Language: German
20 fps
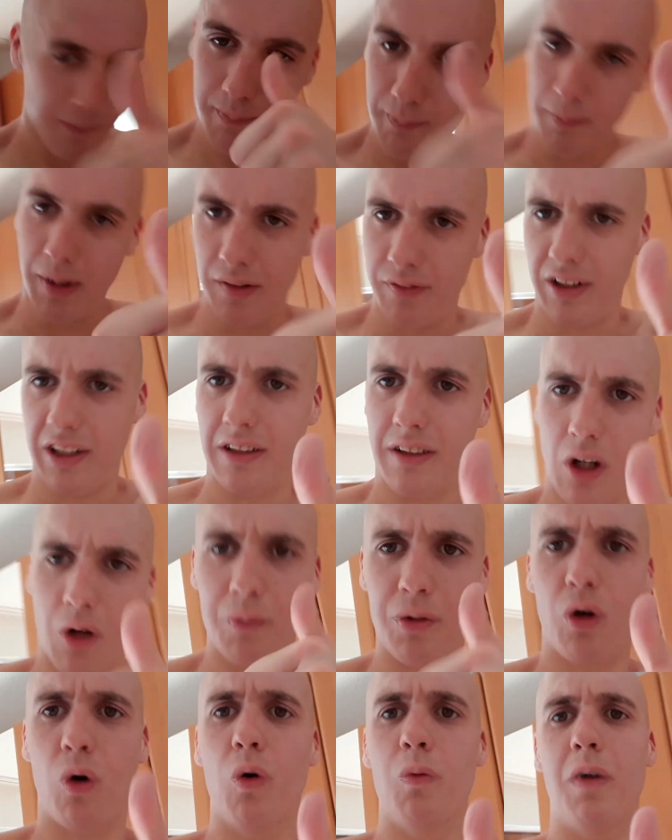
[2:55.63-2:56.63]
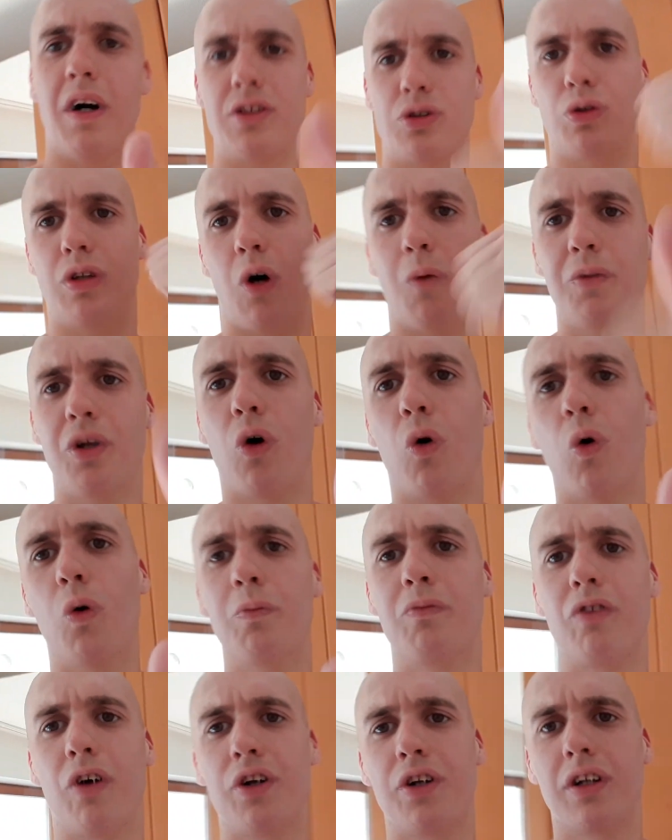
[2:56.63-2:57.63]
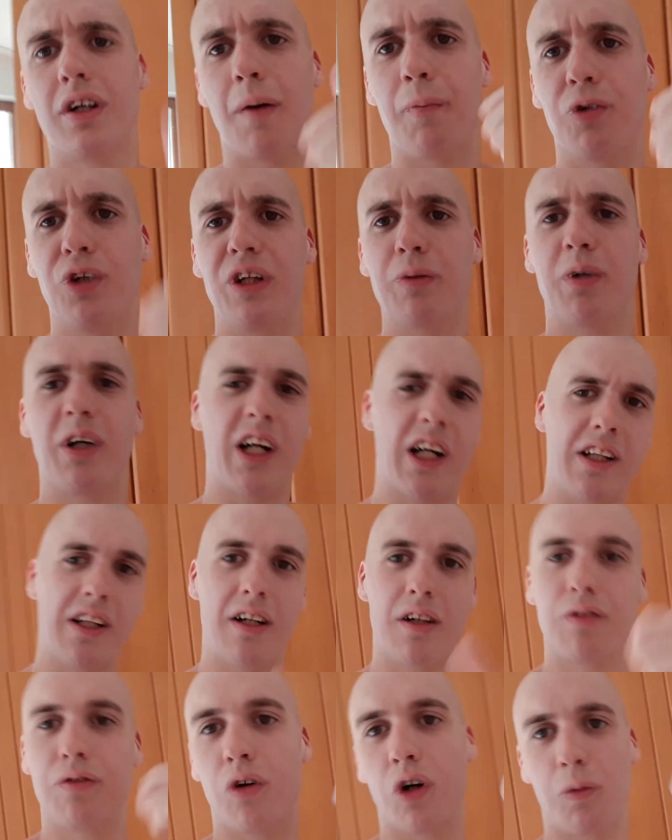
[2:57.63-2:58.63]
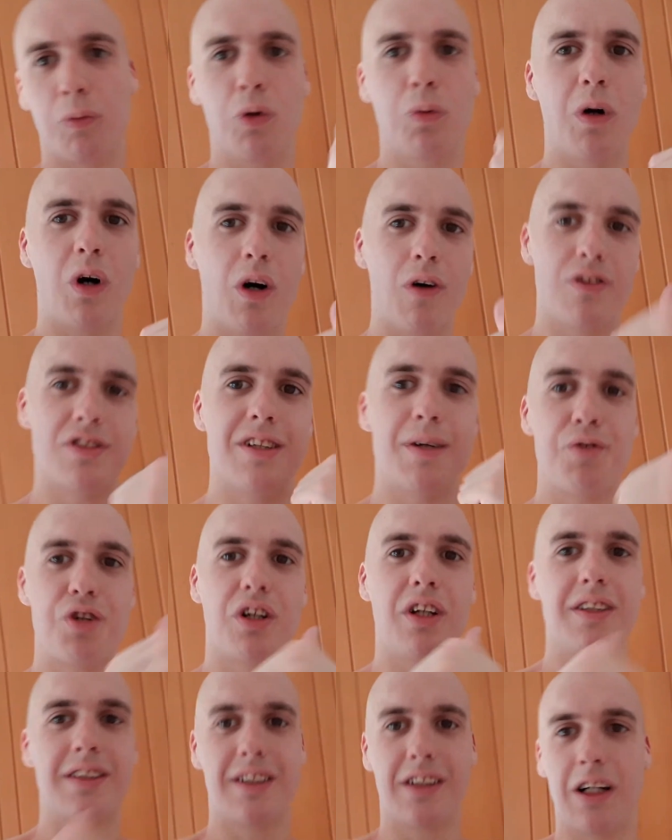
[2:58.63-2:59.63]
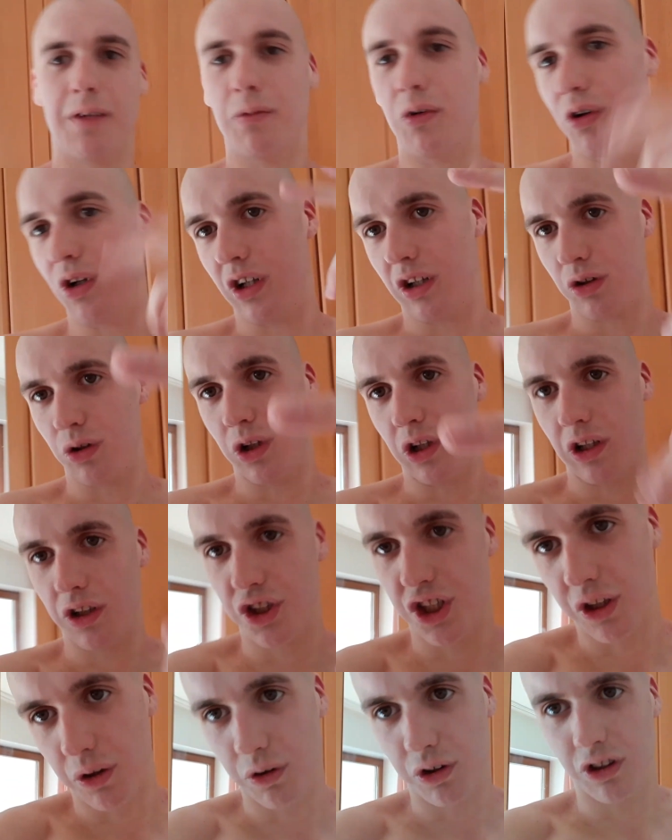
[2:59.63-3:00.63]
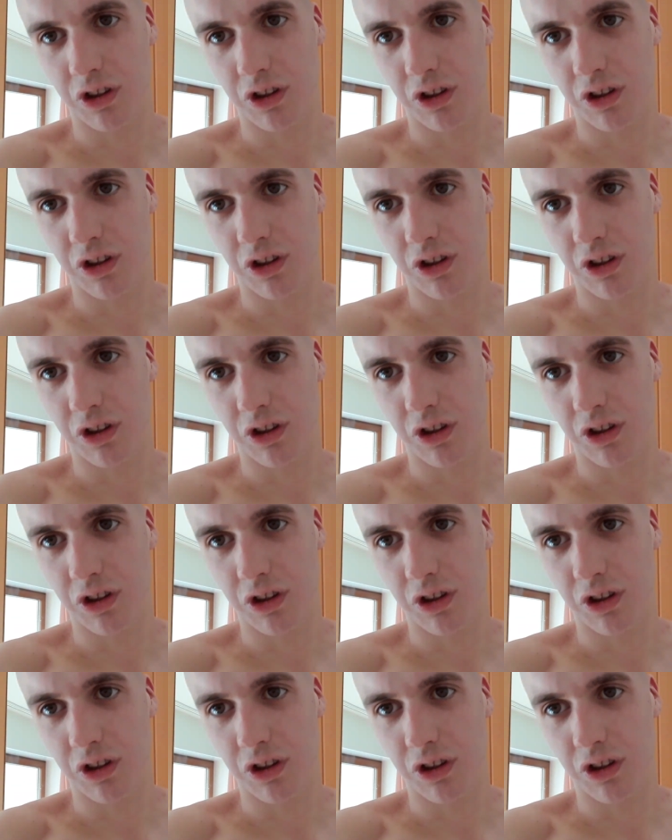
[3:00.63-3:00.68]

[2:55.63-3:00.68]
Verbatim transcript: Perfekt, Daumen nach oben. Also Daumen nach oben, Freunde, abonniert meinen Kanal, folgt mir überall auf Snapchat, Instagram und natürlich Leck Jungle